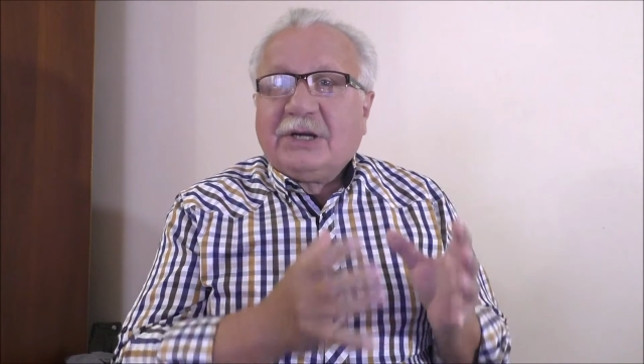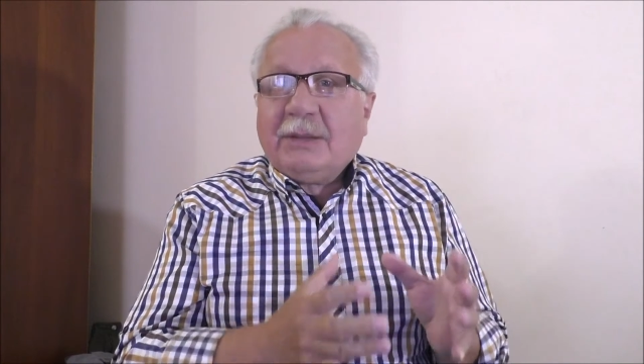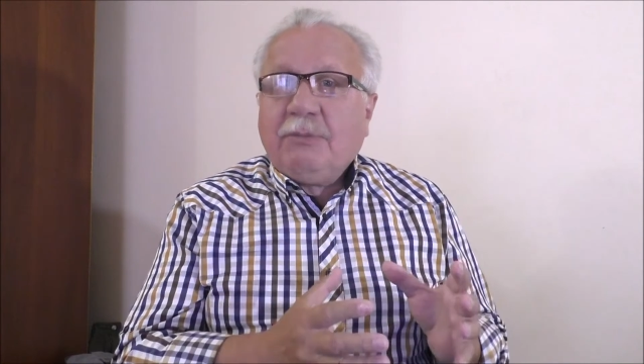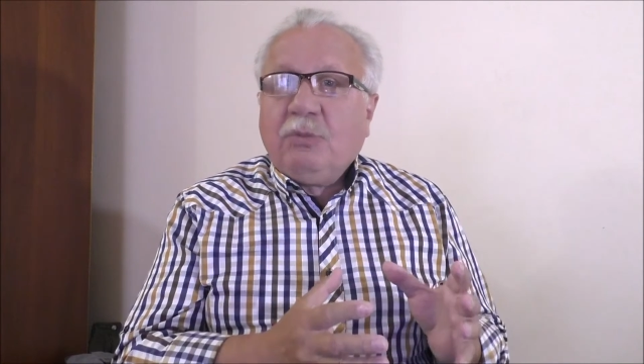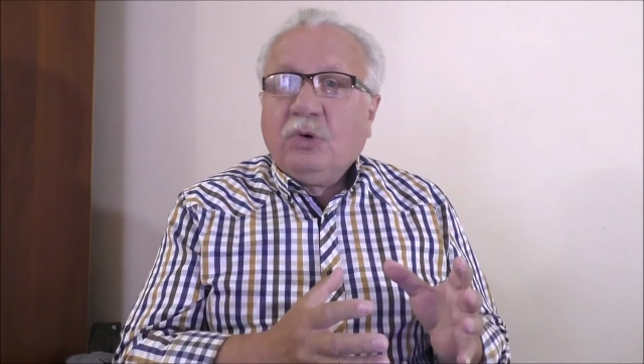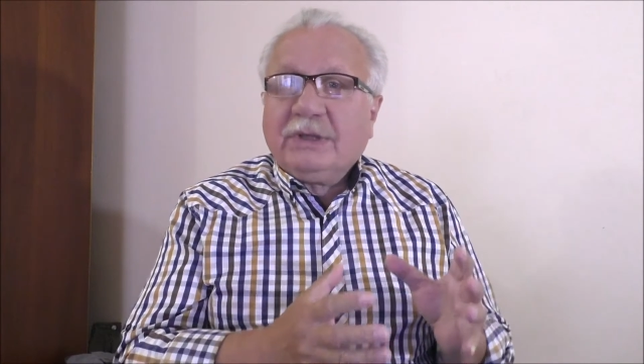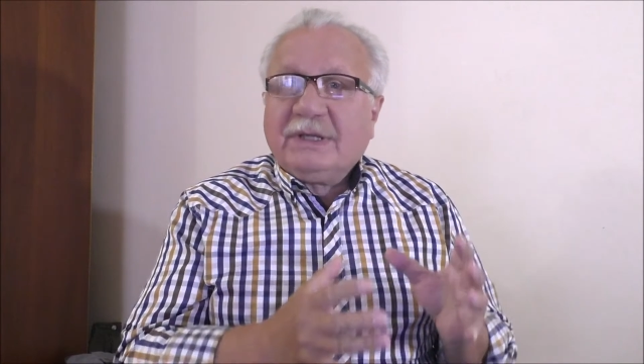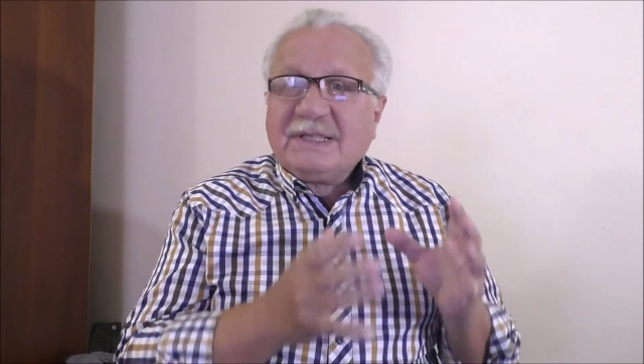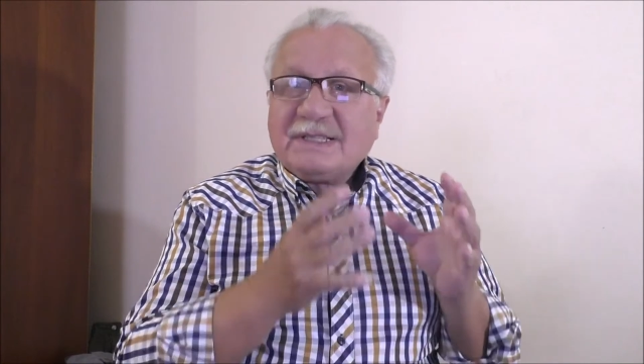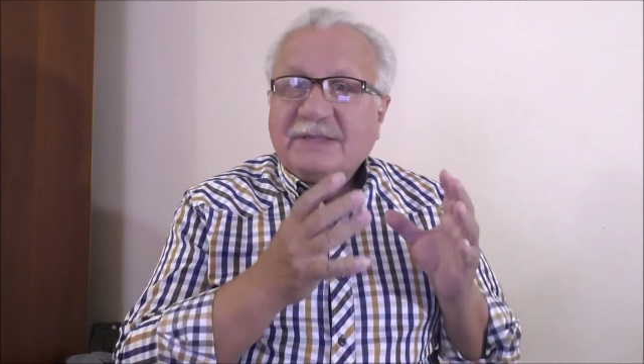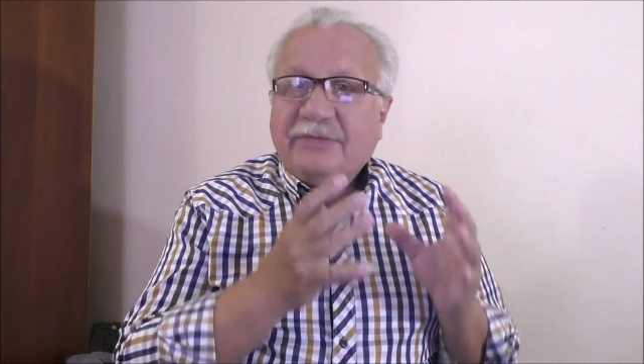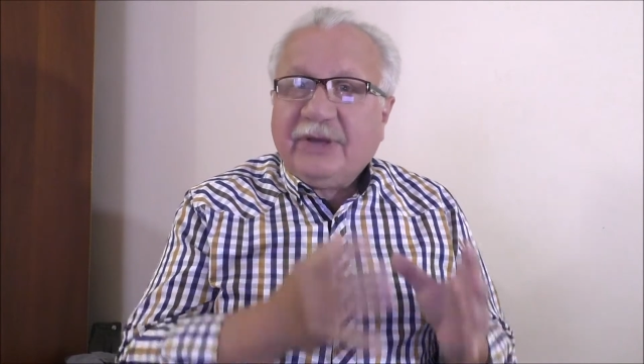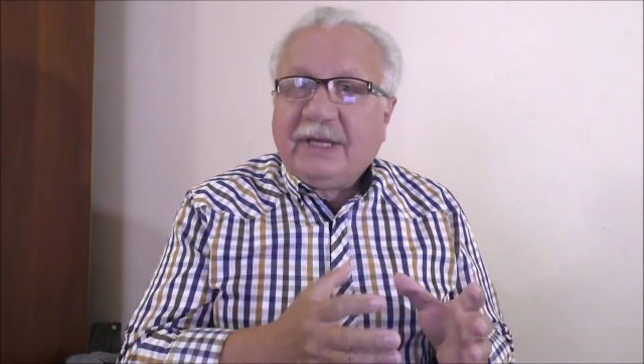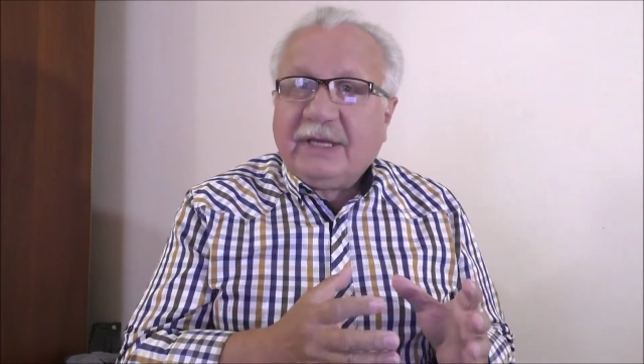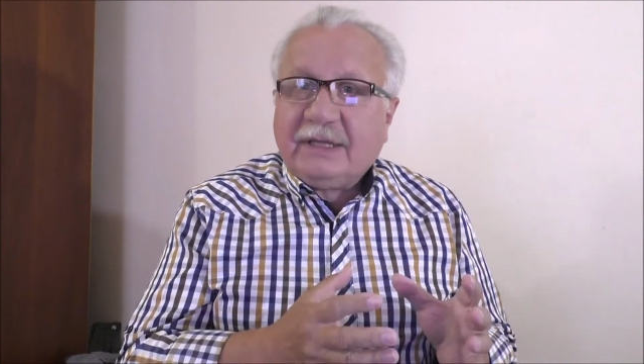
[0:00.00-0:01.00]
работа
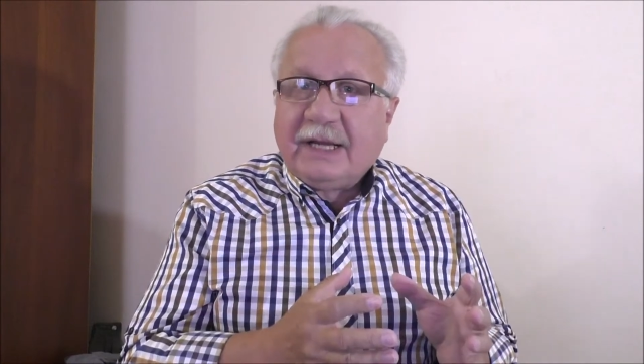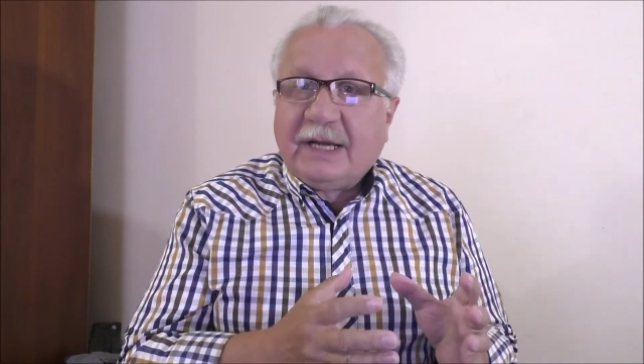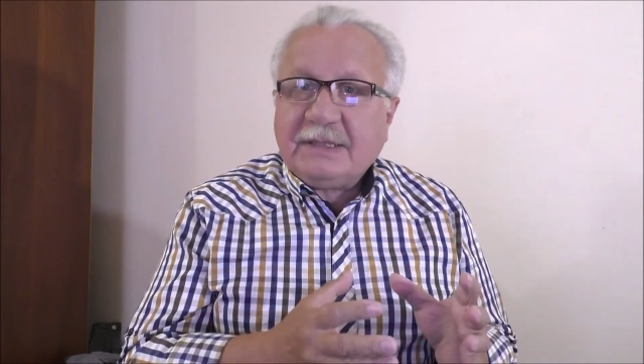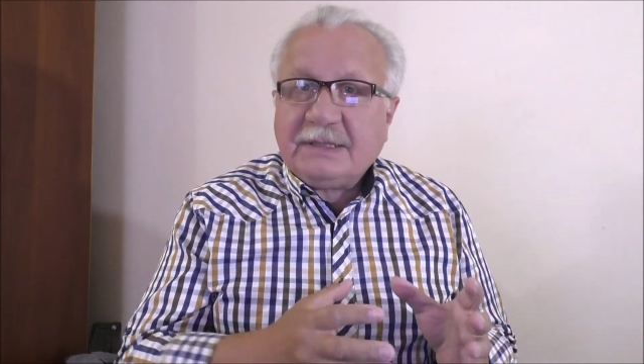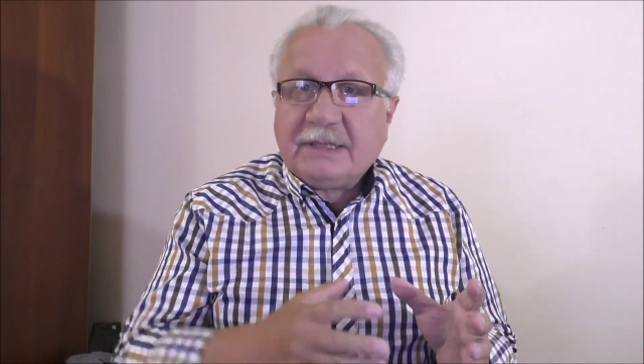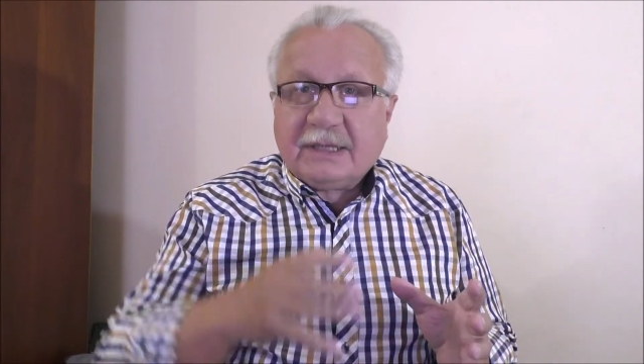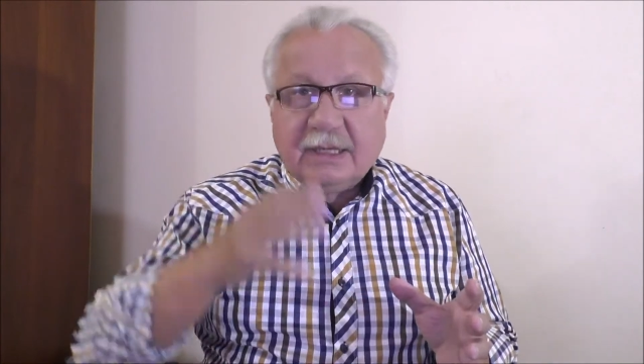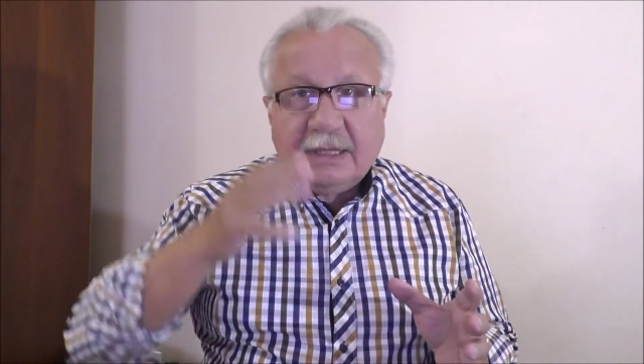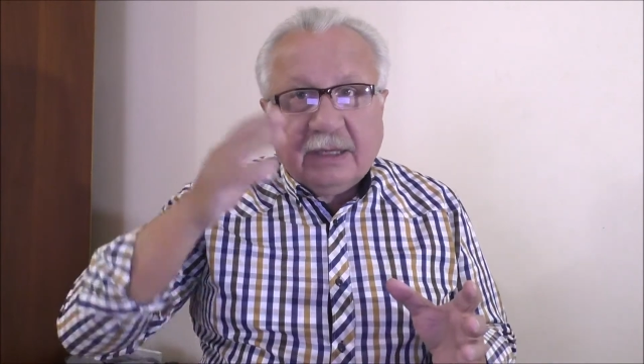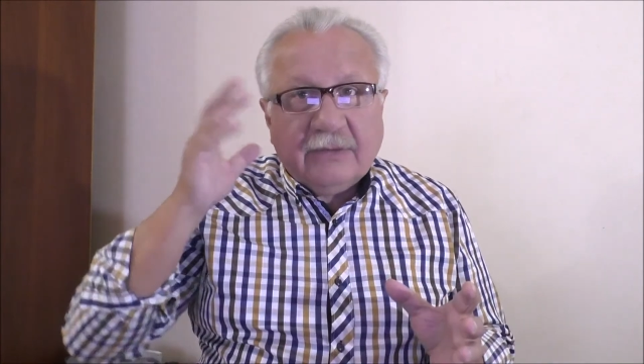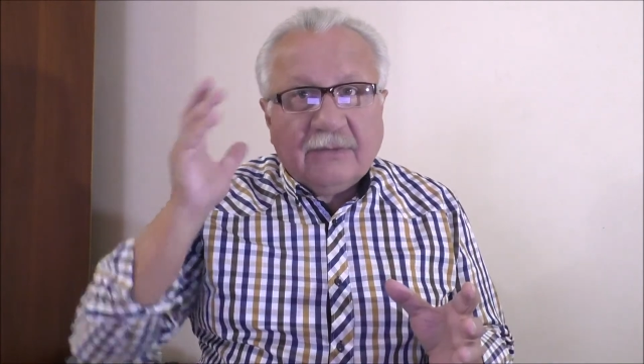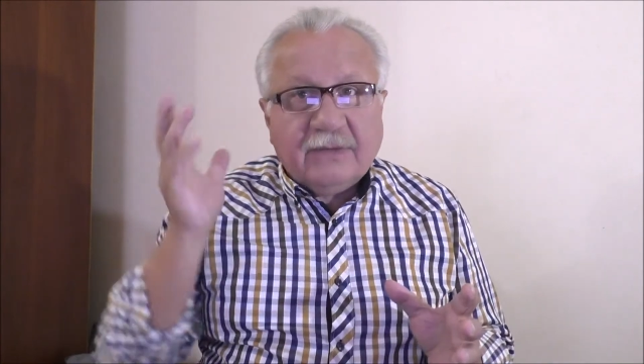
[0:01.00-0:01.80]
с вегетатикой,